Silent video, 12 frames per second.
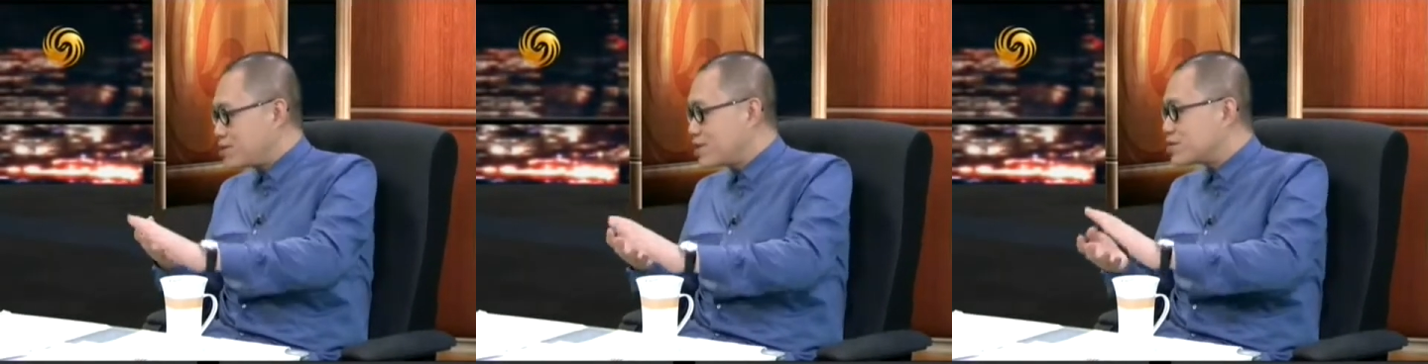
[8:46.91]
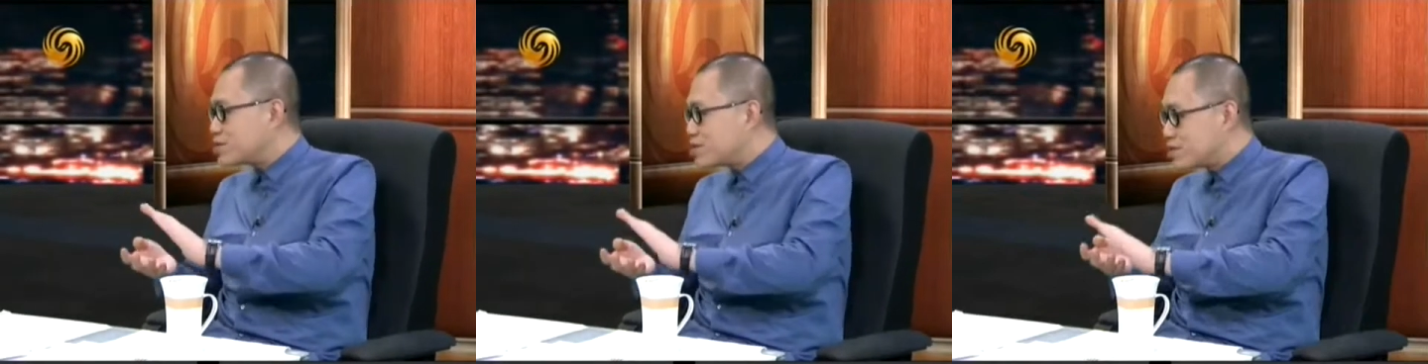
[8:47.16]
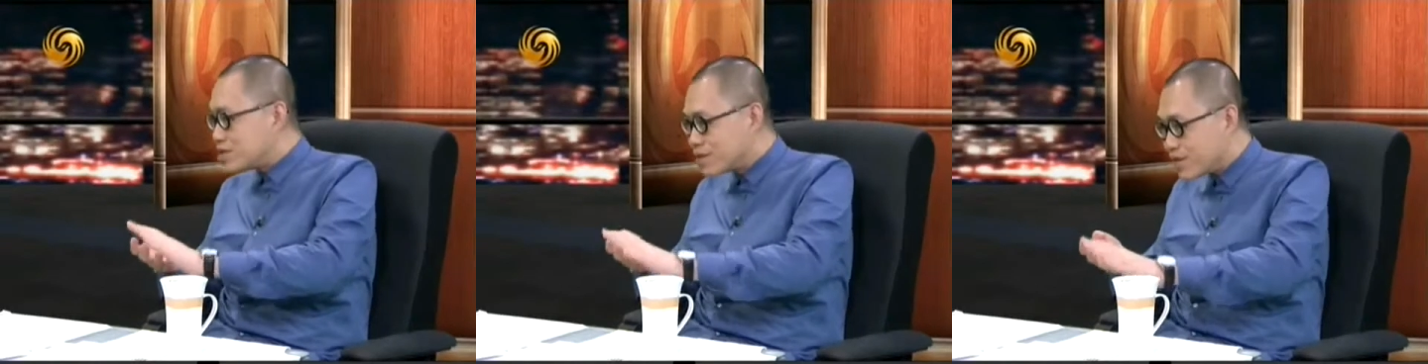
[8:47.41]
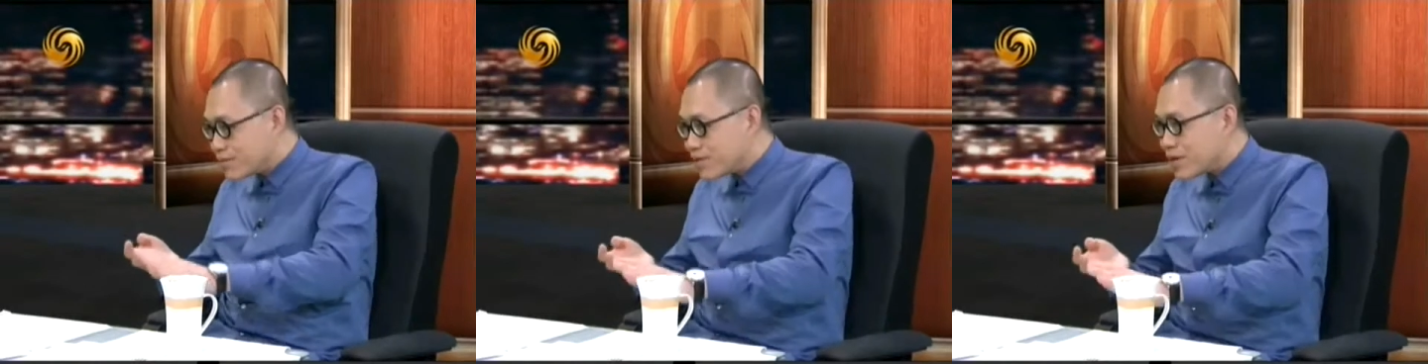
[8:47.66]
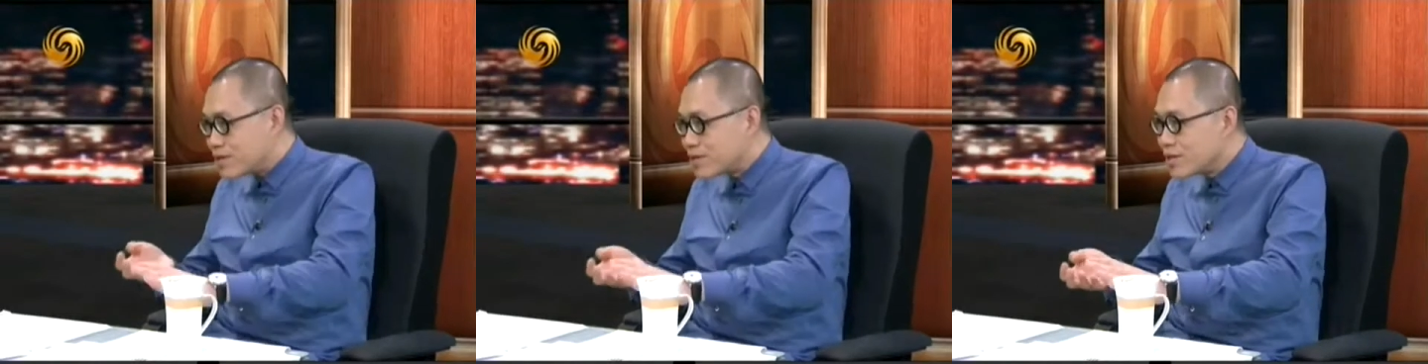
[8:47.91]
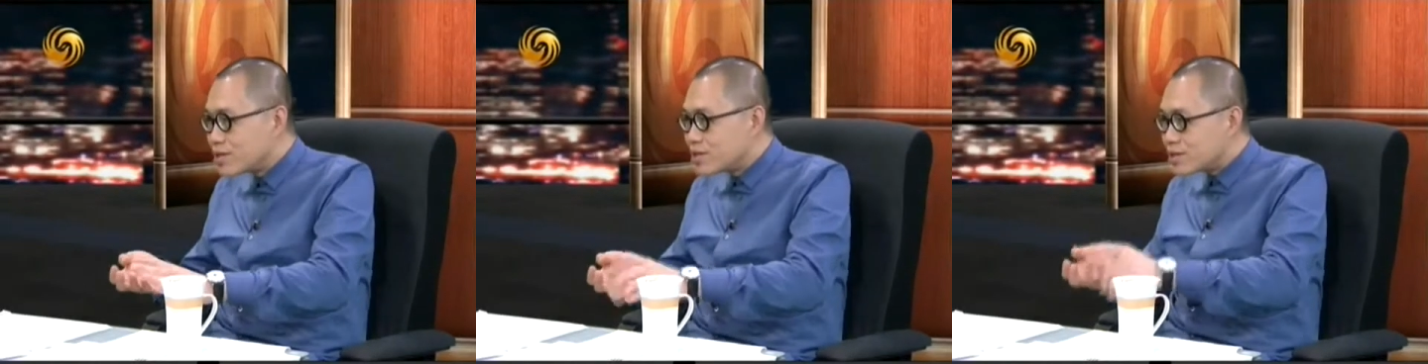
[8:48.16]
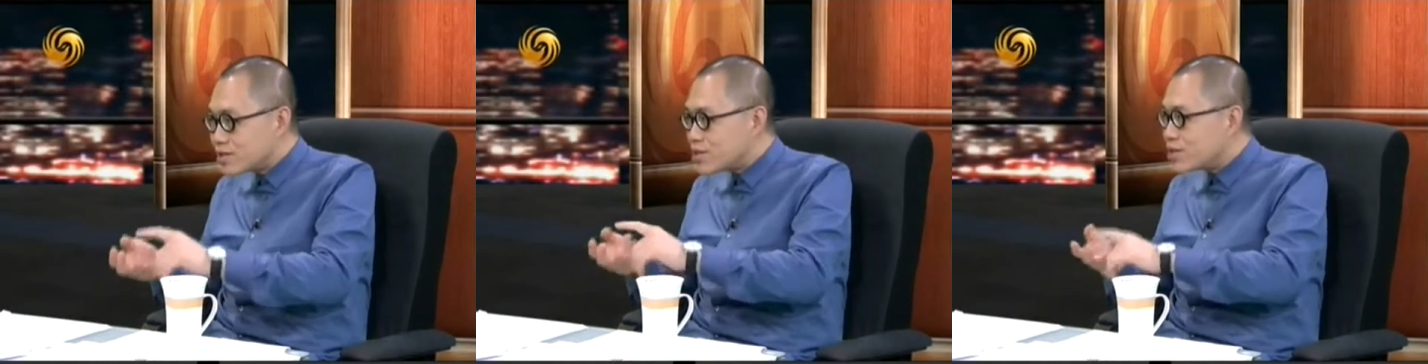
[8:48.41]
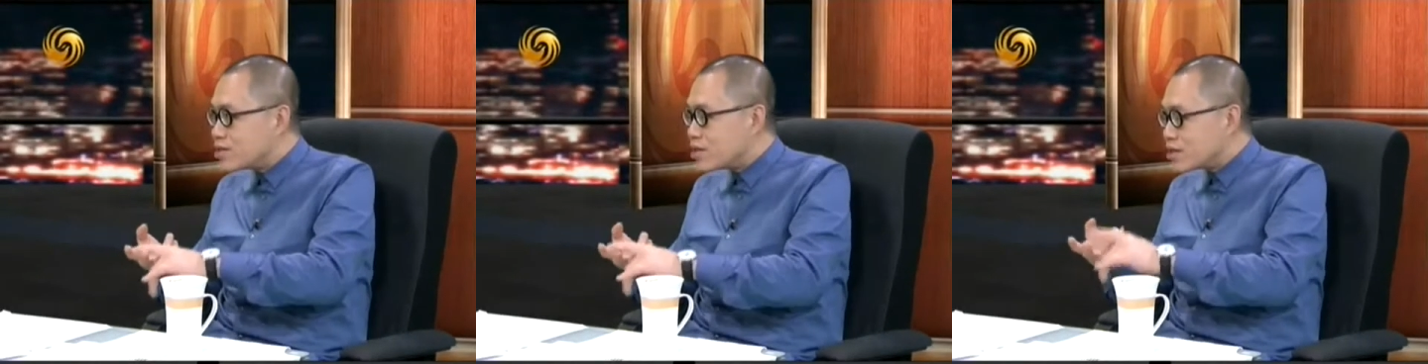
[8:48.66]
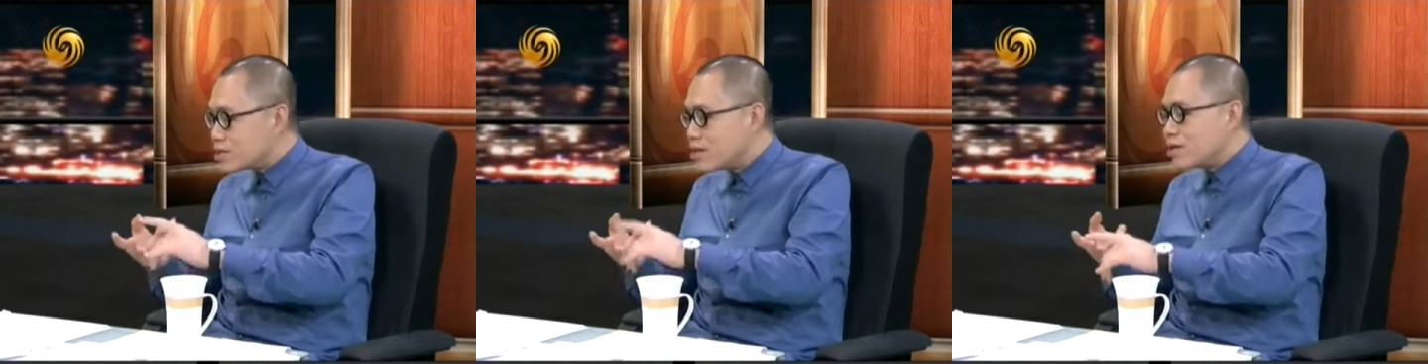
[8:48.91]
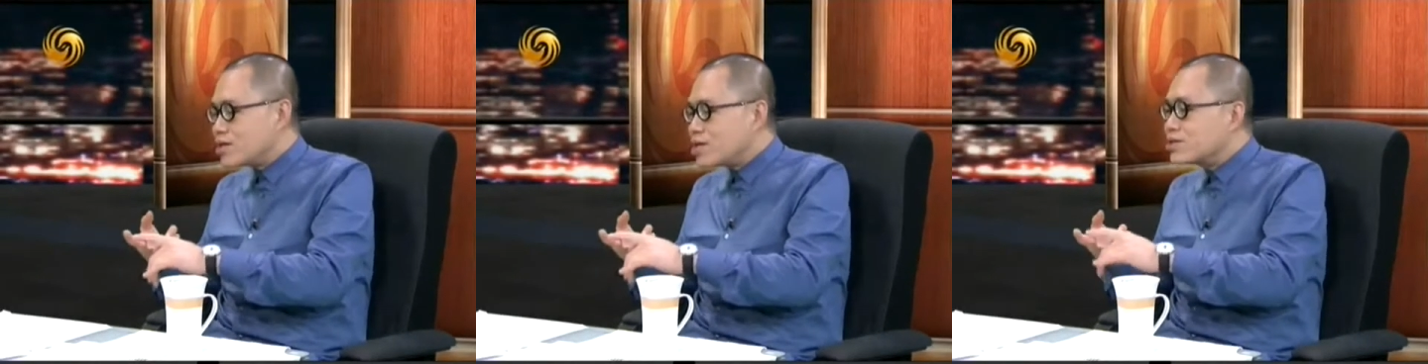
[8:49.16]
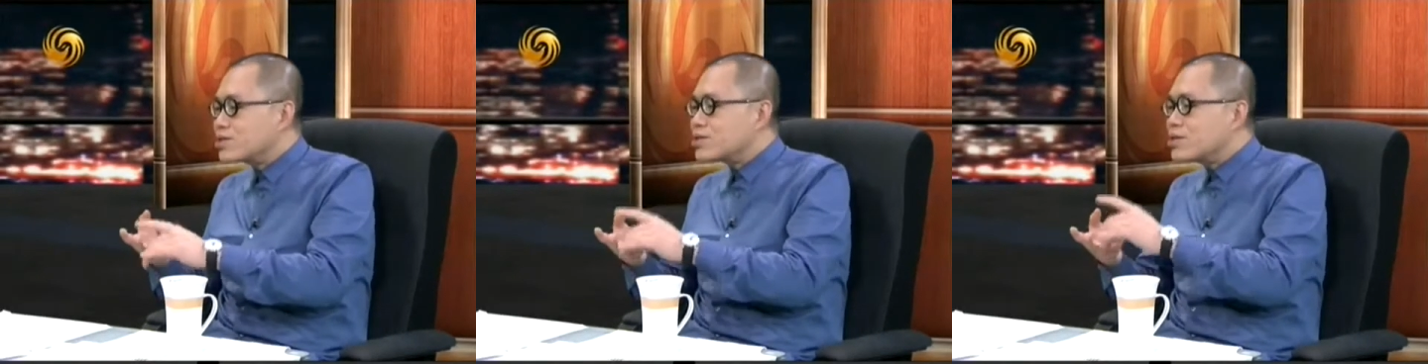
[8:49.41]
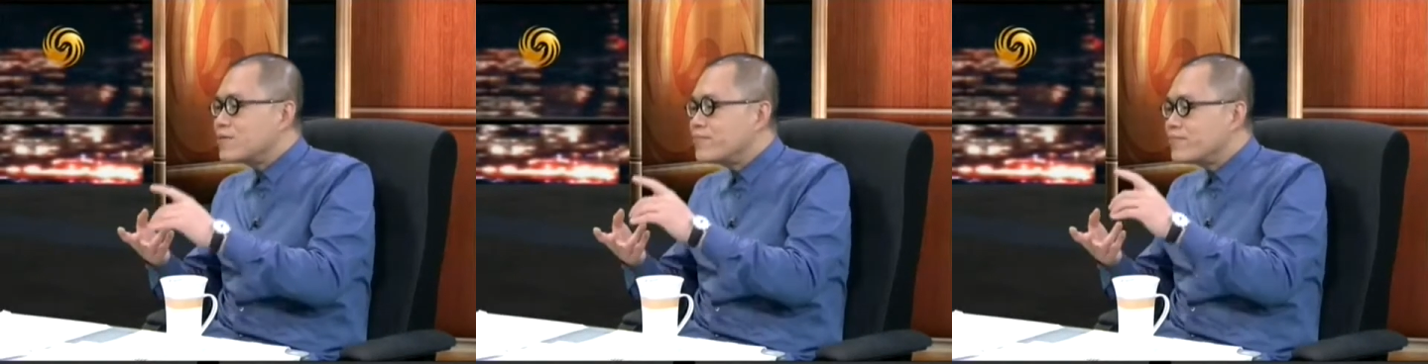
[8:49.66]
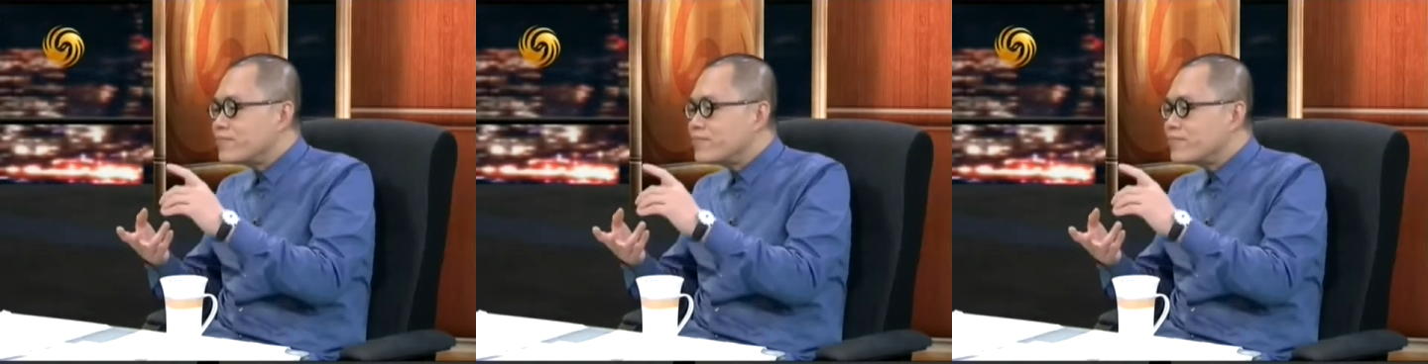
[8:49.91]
电视机那边，这是一点。第二点就是，